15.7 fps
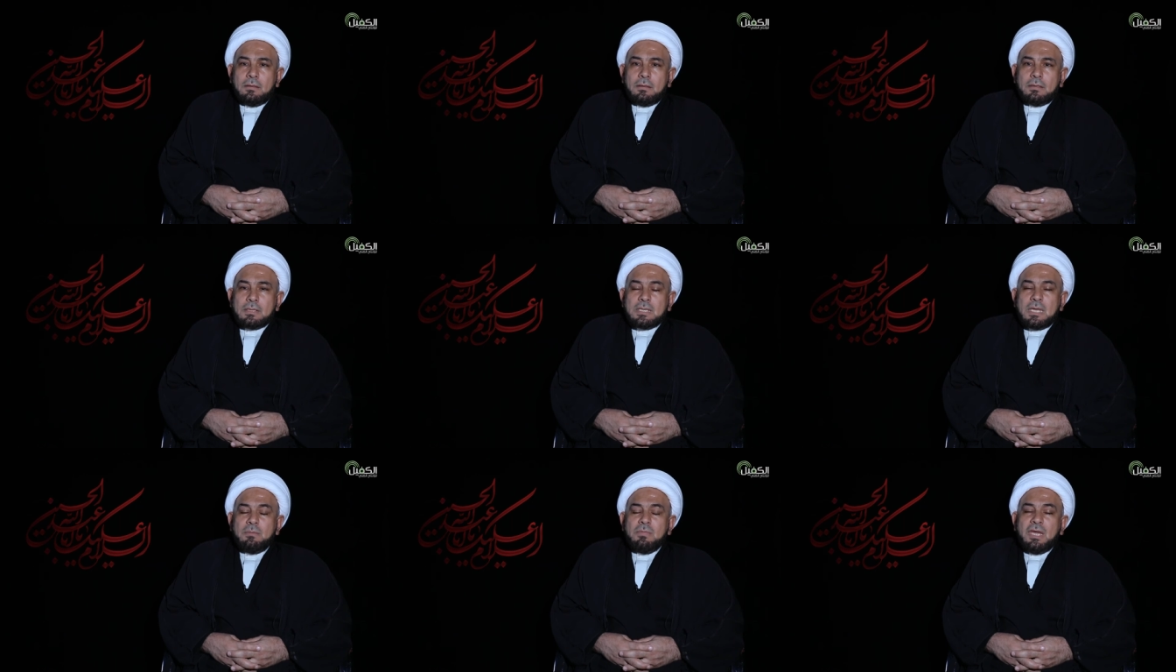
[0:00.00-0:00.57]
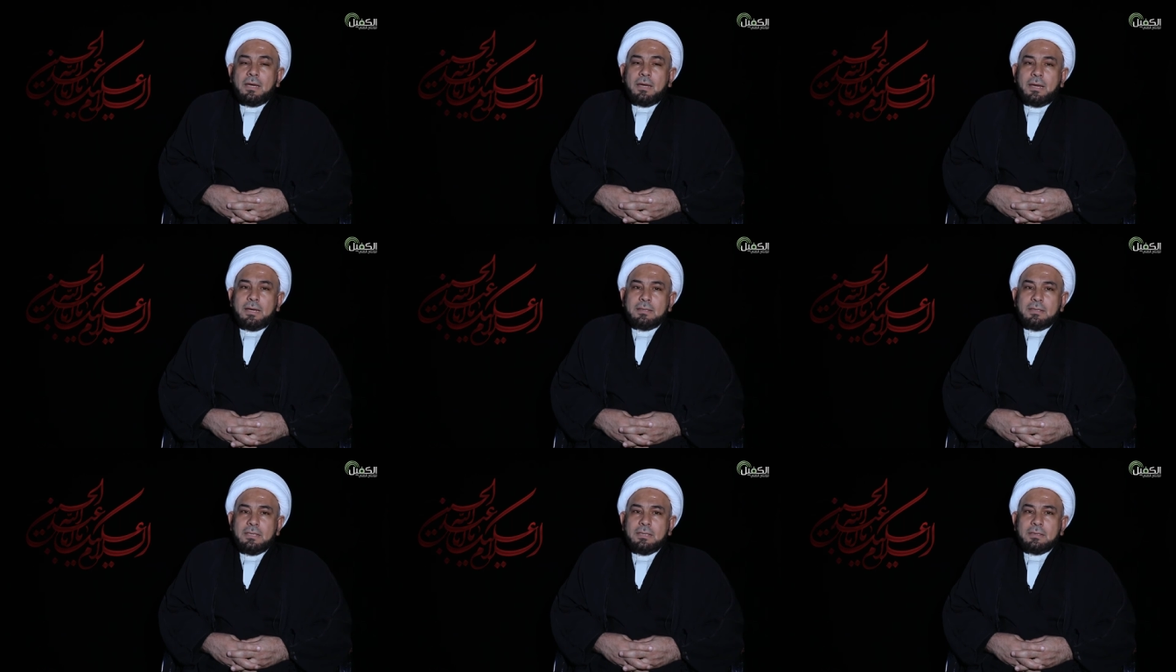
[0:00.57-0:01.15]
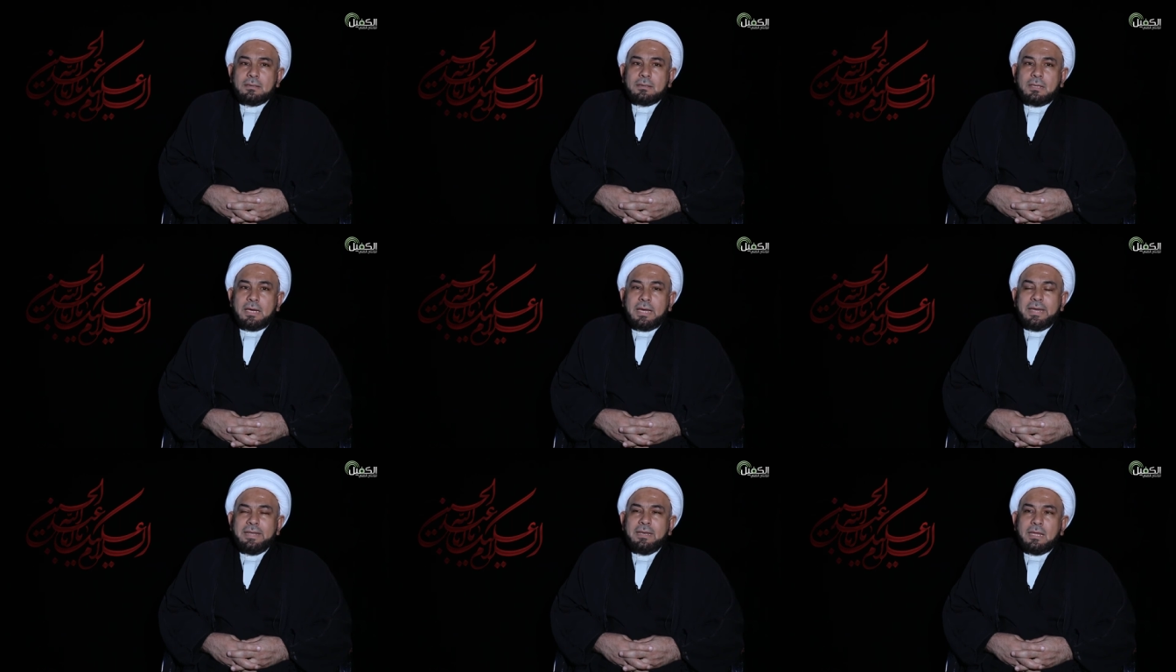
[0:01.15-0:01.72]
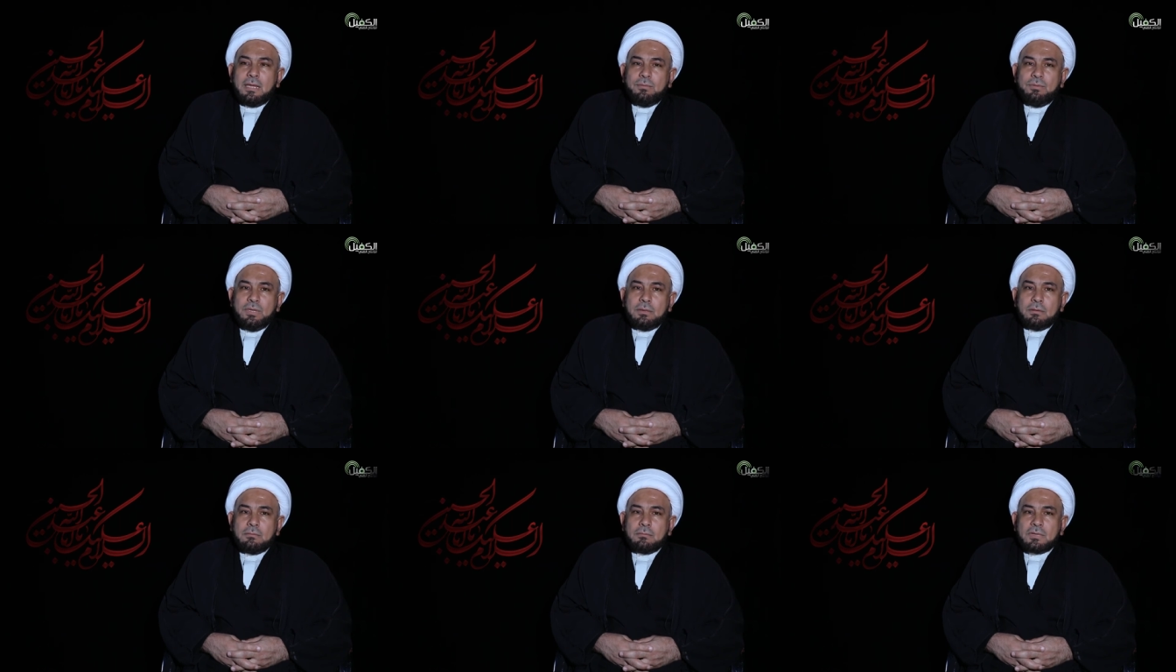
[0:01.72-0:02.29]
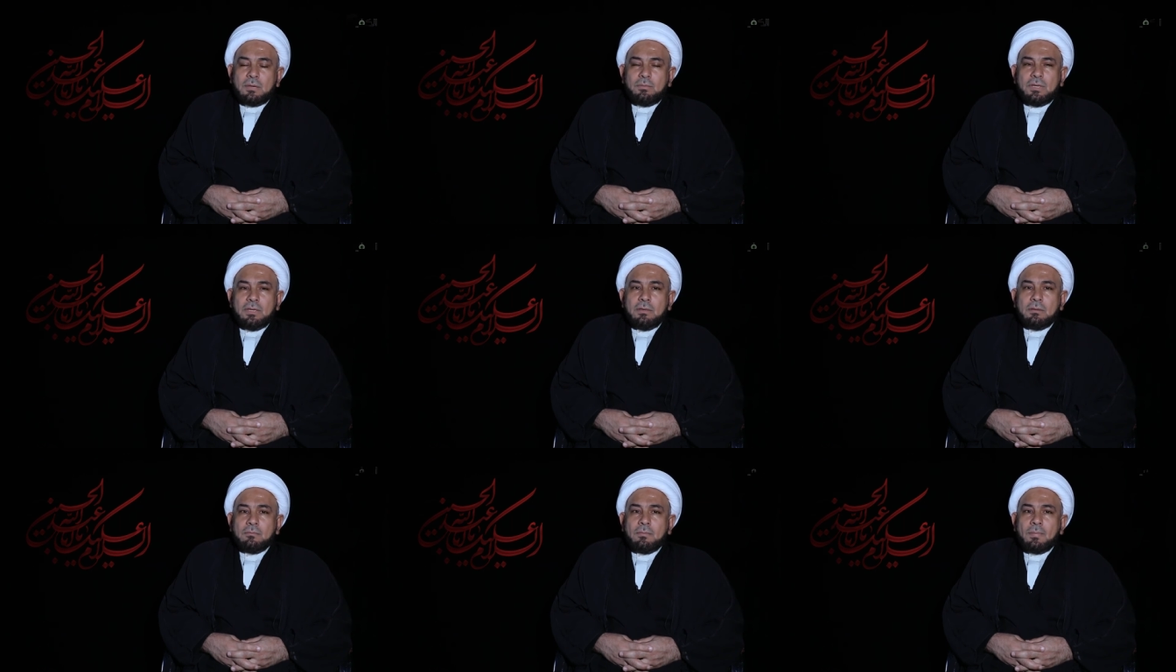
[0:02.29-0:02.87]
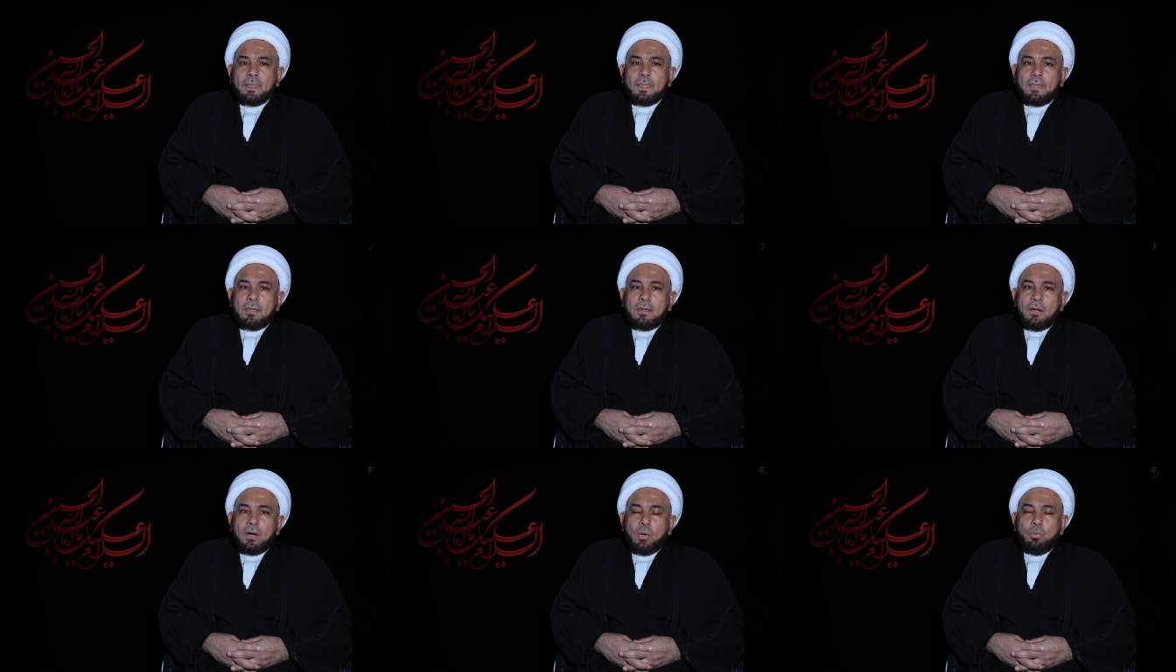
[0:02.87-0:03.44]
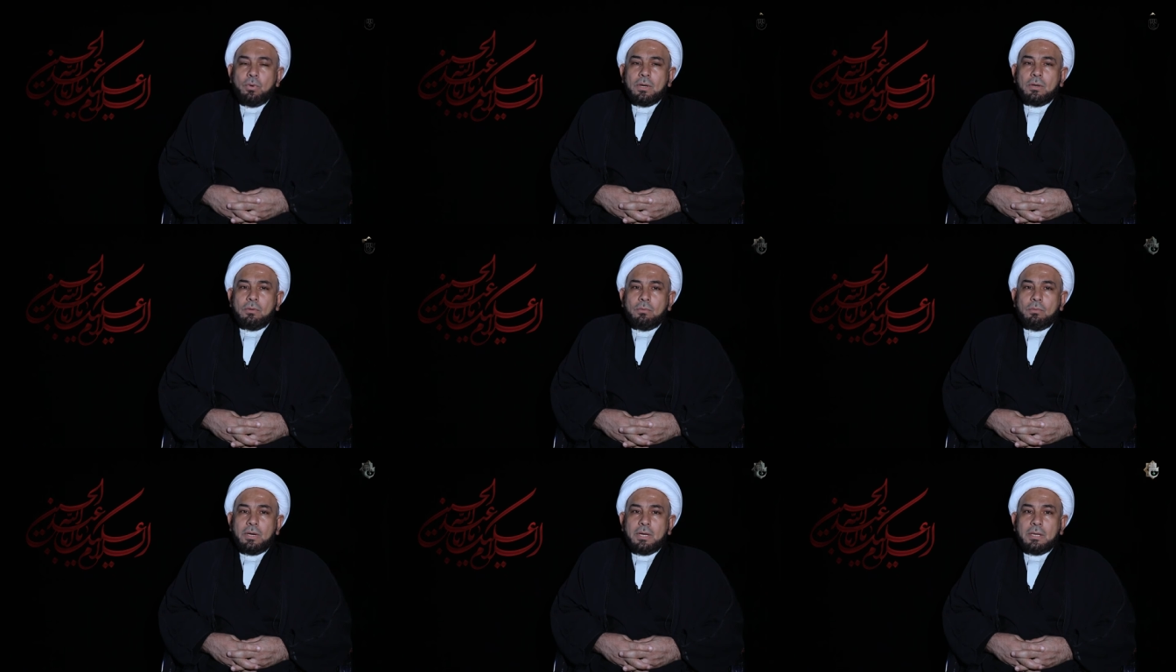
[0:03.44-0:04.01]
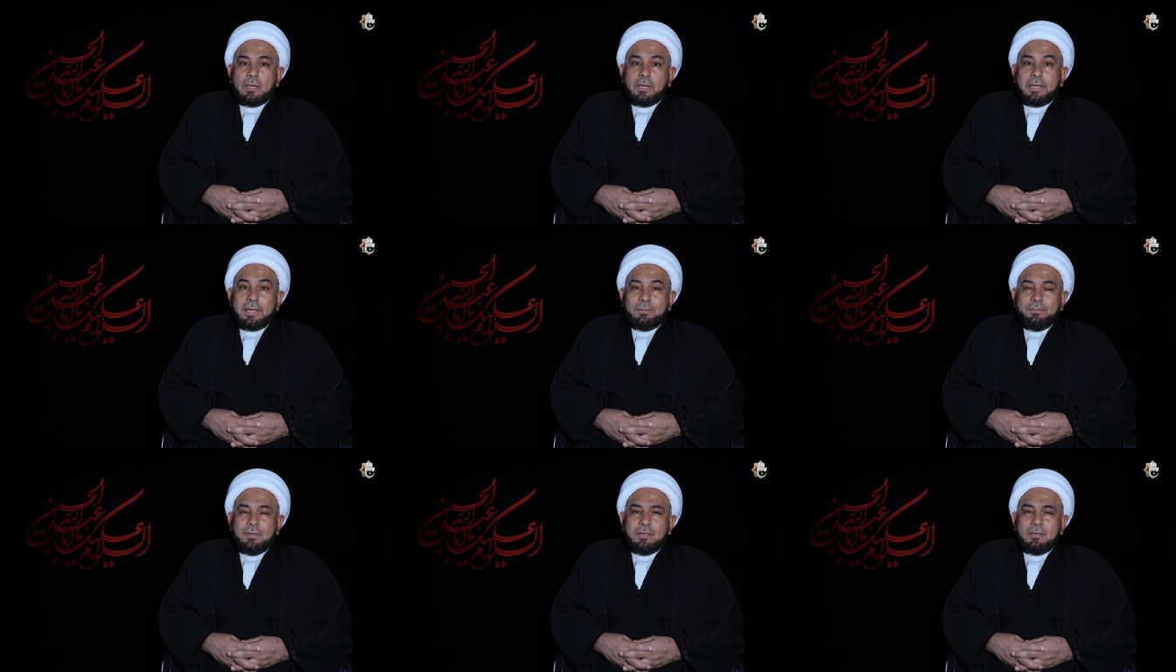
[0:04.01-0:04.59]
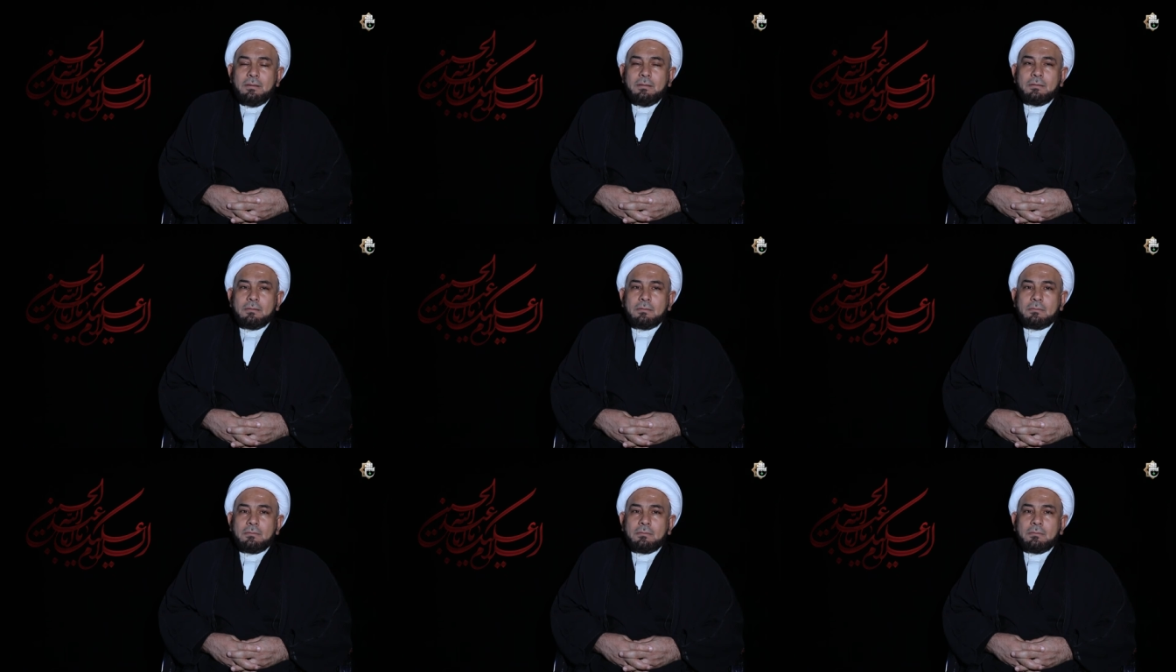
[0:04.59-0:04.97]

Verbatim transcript: سمع حديث عن أبيه طبعا هو وأبيه